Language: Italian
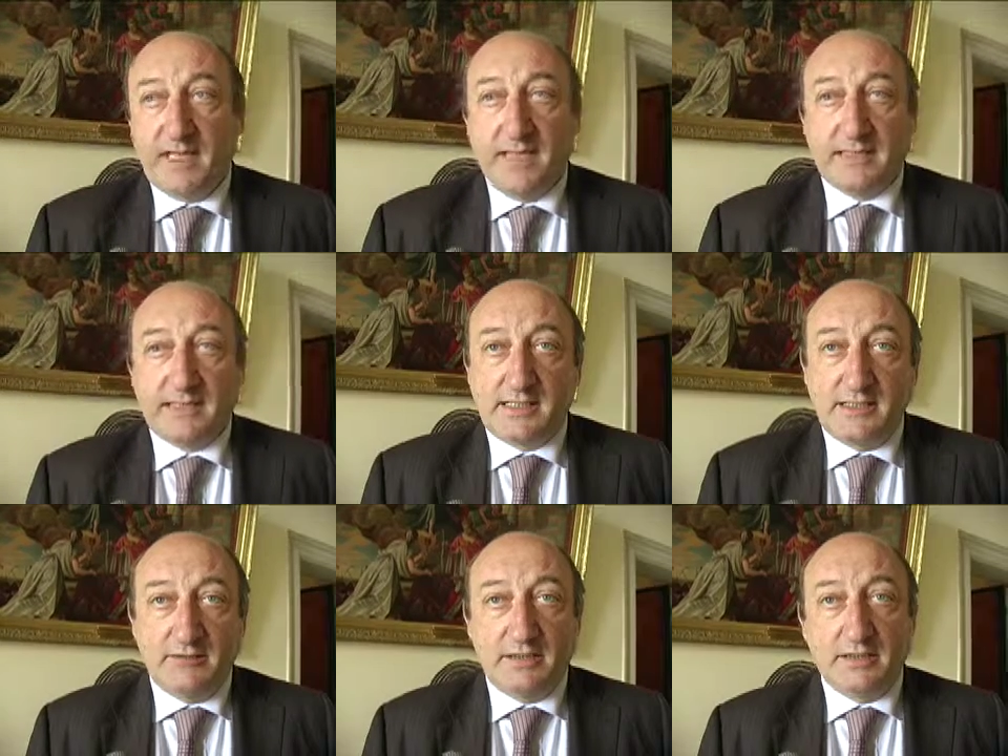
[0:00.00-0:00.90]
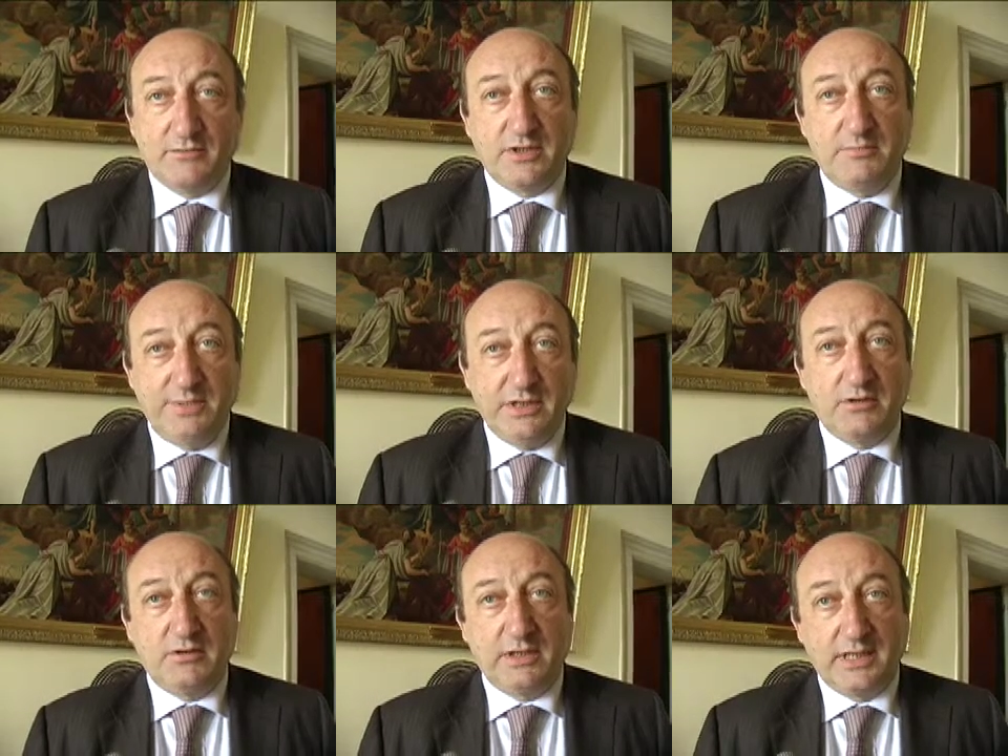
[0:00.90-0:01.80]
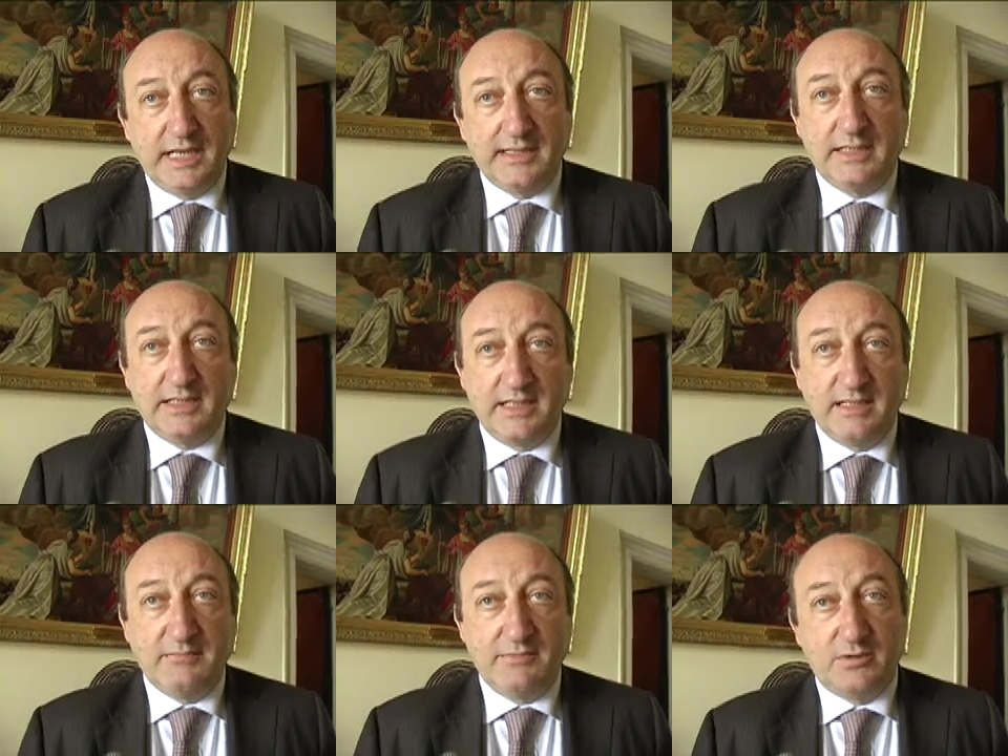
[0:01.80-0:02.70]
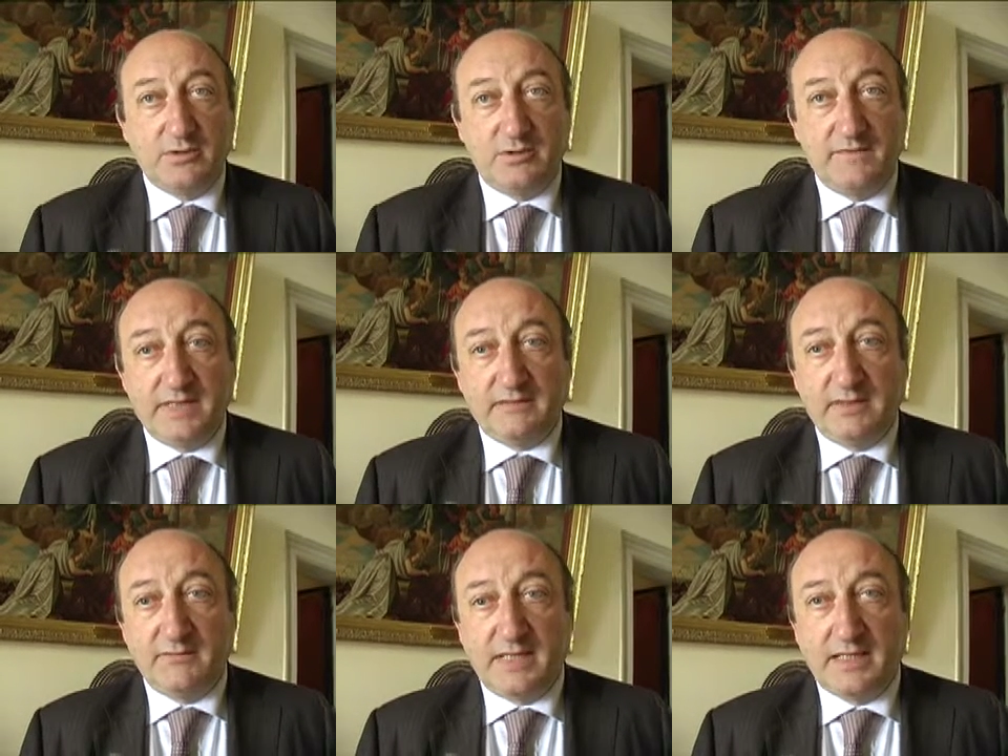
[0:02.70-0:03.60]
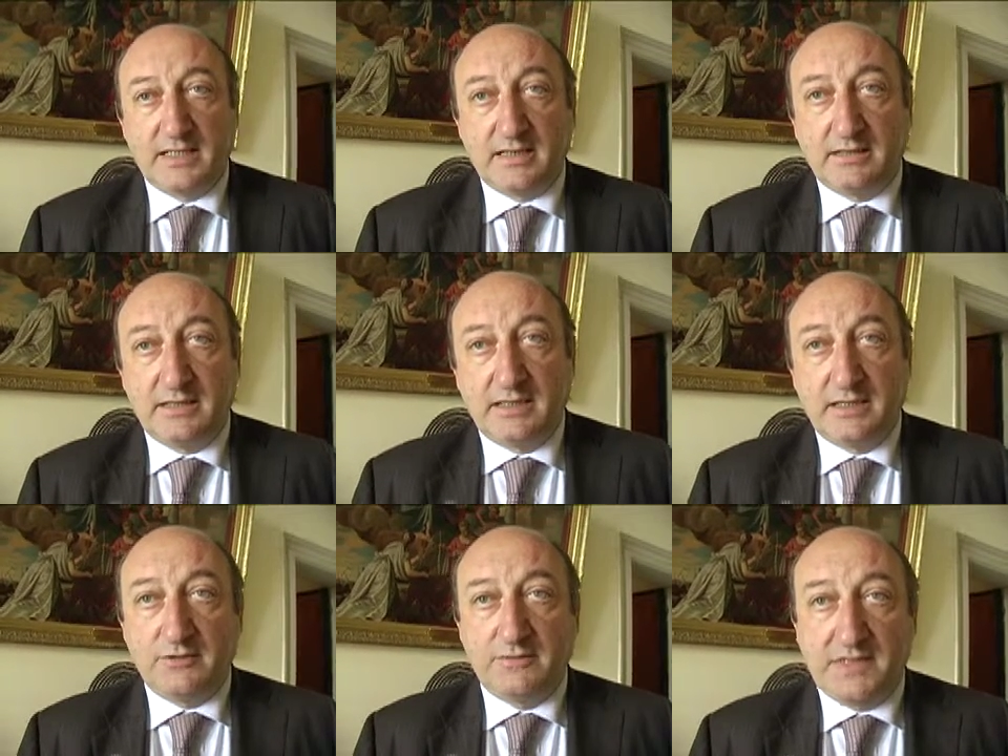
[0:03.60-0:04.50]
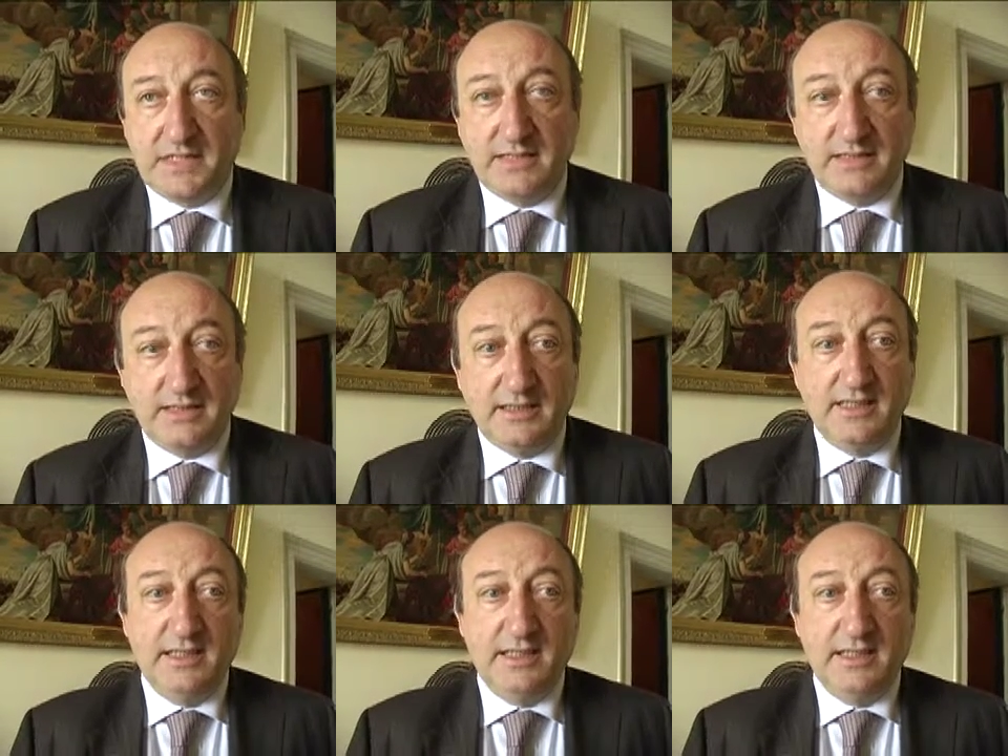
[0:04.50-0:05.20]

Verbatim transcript: attrazione e così il piccolo e il grande assieme possono fare quella massa critica sufficiente